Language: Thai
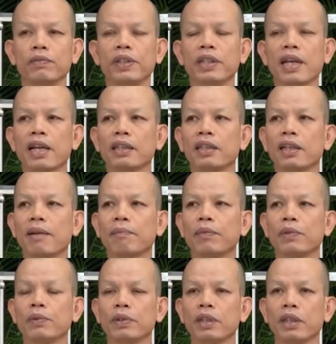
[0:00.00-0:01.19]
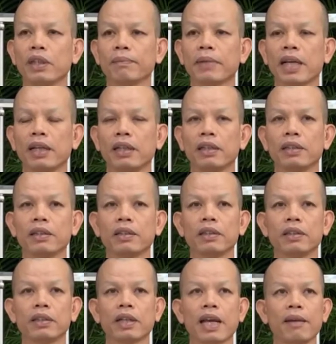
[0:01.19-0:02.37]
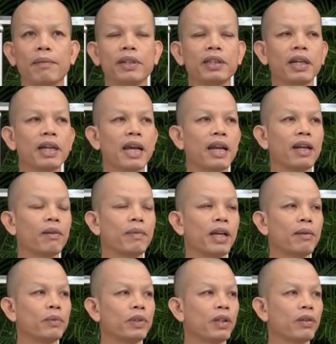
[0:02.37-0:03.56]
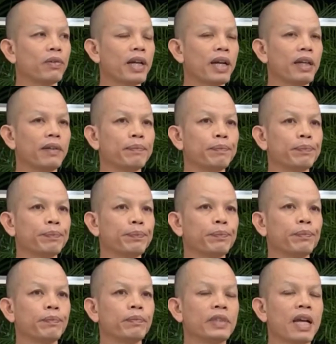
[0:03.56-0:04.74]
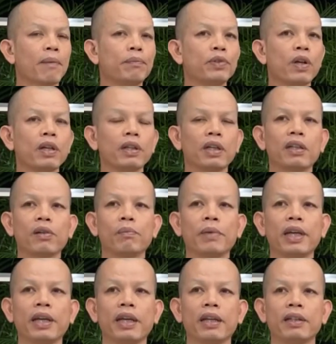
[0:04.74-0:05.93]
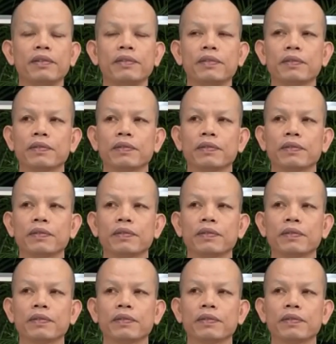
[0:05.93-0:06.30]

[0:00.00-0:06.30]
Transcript: ส่วนวิญญาณสิรับรู้อีกบันกลายเป็นจักขันละบันมุเจ้าว่า ทับซ่อนกันเข้าไปฮะ